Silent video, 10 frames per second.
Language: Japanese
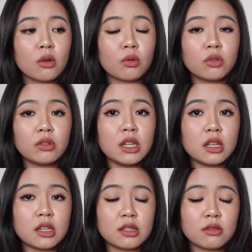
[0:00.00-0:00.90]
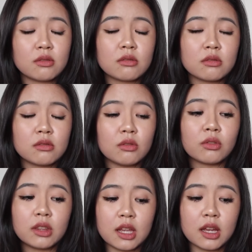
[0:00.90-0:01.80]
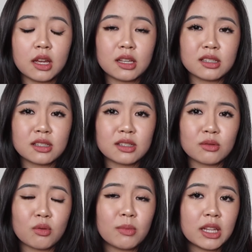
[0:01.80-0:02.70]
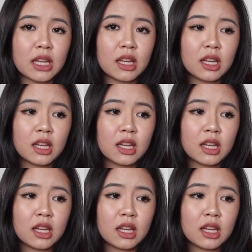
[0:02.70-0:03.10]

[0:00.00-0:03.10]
ことに気づくのってそこまで